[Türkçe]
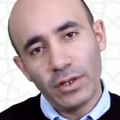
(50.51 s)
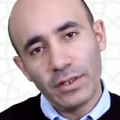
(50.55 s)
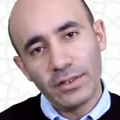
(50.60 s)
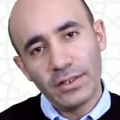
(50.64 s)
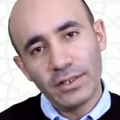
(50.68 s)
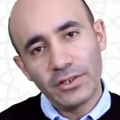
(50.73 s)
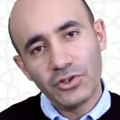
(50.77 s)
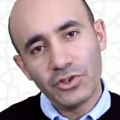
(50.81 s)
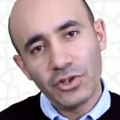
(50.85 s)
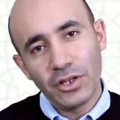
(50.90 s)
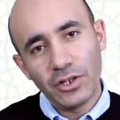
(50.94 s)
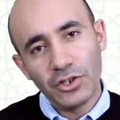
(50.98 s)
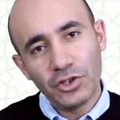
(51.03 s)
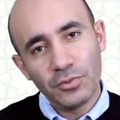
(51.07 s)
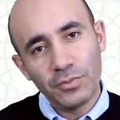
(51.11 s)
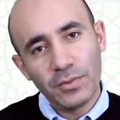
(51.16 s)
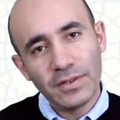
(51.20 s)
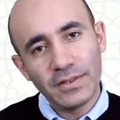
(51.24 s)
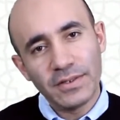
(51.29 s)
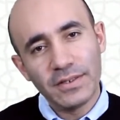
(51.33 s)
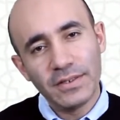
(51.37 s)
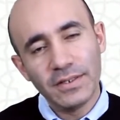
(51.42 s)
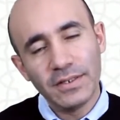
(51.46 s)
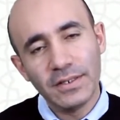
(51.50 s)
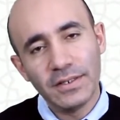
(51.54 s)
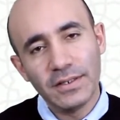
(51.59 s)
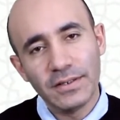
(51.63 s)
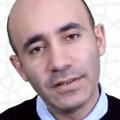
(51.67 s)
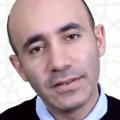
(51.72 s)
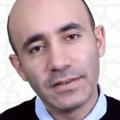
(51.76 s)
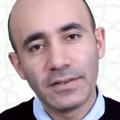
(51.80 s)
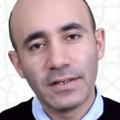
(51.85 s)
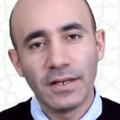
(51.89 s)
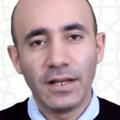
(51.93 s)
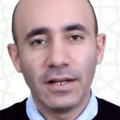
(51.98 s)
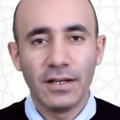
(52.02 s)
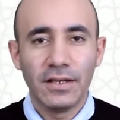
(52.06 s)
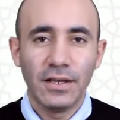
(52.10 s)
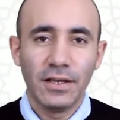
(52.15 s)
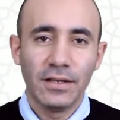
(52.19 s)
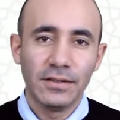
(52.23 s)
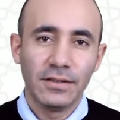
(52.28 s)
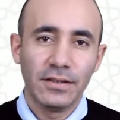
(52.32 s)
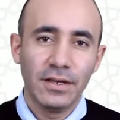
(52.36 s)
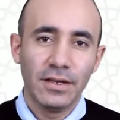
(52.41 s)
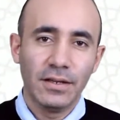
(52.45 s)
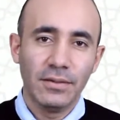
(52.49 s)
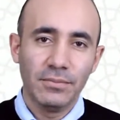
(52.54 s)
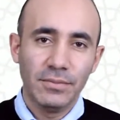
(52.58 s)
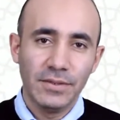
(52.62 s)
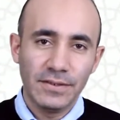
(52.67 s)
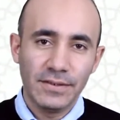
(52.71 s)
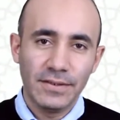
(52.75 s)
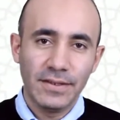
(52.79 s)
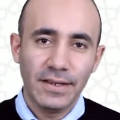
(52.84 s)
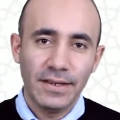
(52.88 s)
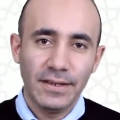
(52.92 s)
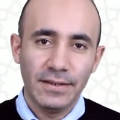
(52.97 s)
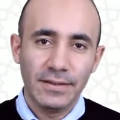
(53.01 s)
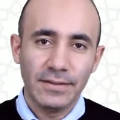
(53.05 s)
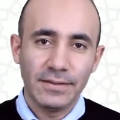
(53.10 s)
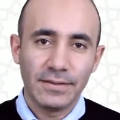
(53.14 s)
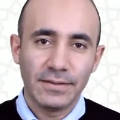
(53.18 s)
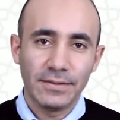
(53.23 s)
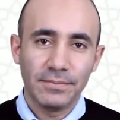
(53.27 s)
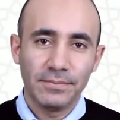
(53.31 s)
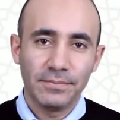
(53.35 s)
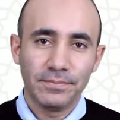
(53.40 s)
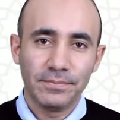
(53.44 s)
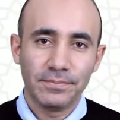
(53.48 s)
anda çalışmasını sağlayan da biz değiliz.